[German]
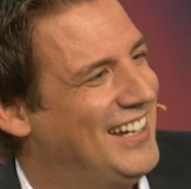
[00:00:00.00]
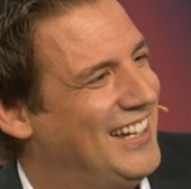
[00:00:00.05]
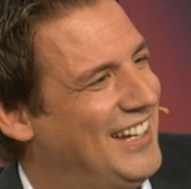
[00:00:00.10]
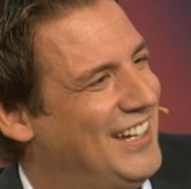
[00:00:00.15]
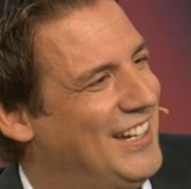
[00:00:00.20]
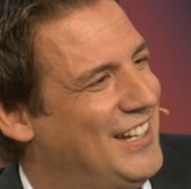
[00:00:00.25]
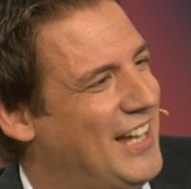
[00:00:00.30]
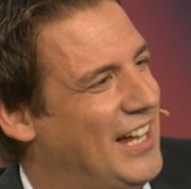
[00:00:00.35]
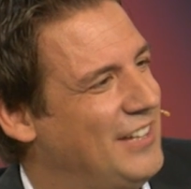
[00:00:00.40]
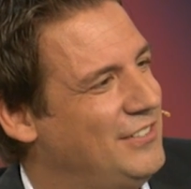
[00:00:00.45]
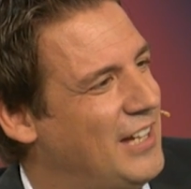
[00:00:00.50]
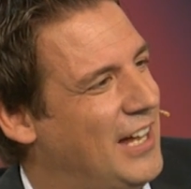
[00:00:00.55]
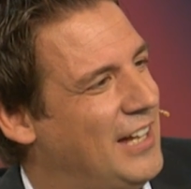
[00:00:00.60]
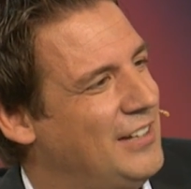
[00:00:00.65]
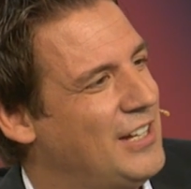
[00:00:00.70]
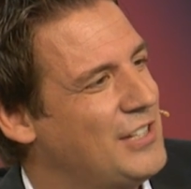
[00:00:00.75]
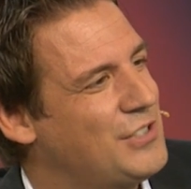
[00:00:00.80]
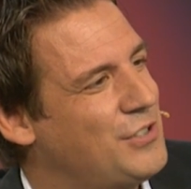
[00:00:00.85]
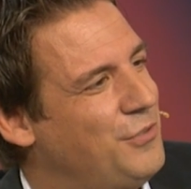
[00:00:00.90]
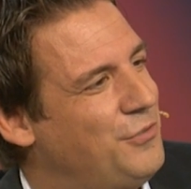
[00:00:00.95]
Äh, an,
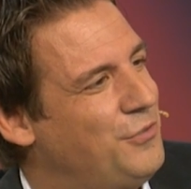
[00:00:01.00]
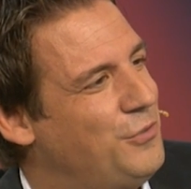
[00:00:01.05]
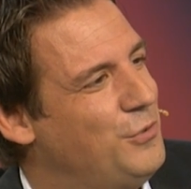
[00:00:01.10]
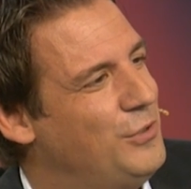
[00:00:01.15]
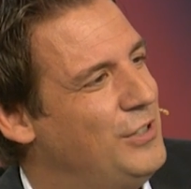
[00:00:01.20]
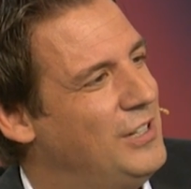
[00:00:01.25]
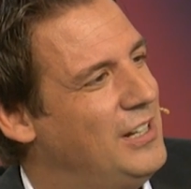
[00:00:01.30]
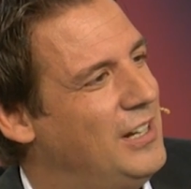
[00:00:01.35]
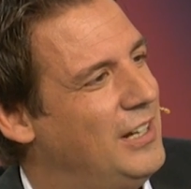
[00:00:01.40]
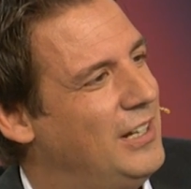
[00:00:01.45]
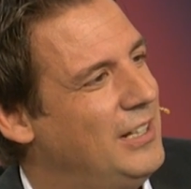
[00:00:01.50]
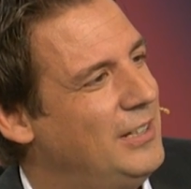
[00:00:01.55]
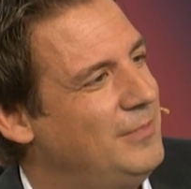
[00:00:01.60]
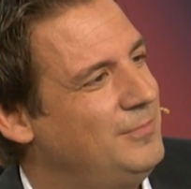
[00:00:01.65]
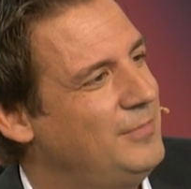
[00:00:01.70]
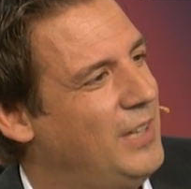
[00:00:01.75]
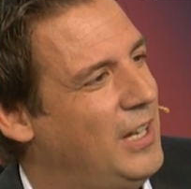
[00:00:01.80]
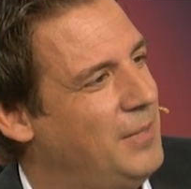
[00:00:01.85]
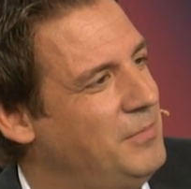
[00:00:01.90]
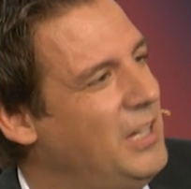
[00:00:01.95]
an, das Gefühl,
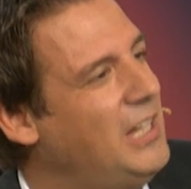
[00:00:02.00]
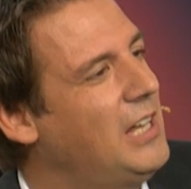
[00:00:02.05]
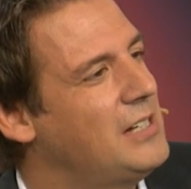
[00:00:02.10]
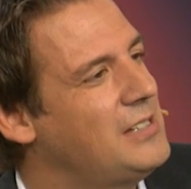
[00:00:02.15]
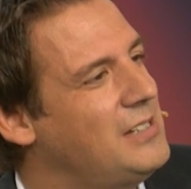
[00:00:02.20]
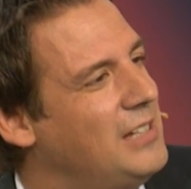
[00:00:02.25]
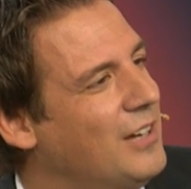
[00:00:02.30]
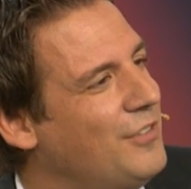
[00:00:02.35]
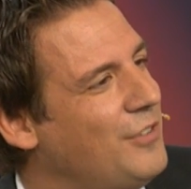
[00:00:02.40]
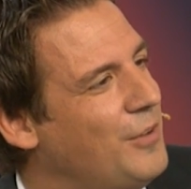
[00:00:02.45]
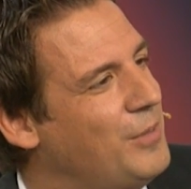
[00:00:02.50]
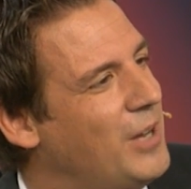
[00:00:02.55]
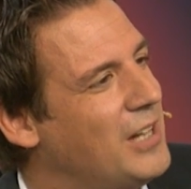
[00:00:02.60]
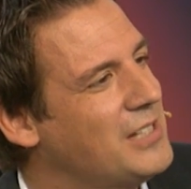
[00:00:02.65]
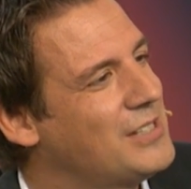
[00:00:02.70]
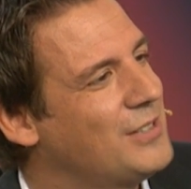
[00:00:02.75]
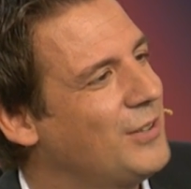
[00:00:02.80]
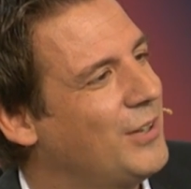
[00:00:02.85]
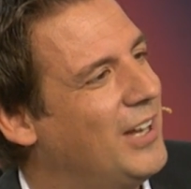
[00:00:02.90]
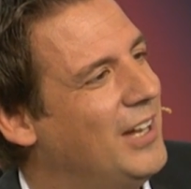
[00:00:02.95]
äh, eben nicht als Sieger vom
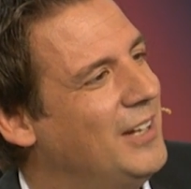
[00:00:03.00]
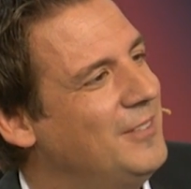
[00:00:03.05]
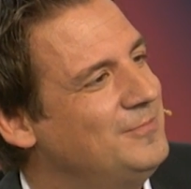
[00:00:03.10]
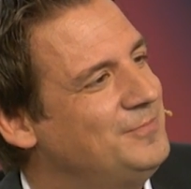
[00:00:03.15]
Platz zu gehen.